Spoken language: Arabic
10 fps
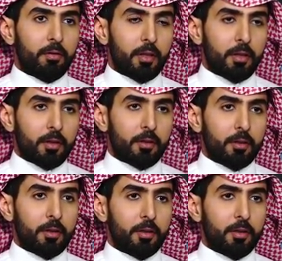فقلت
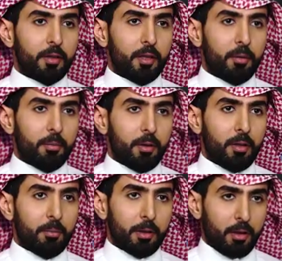
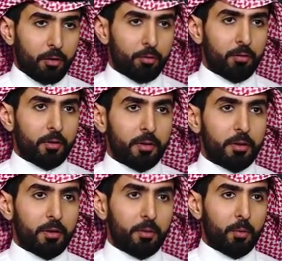آه، بطلع أشوف
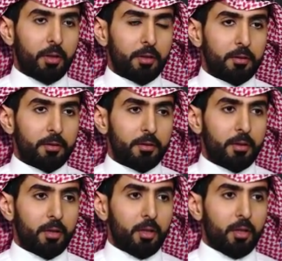الوالد
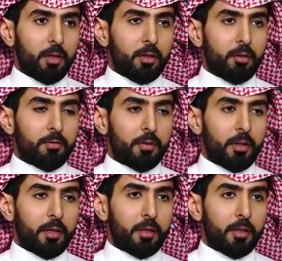ف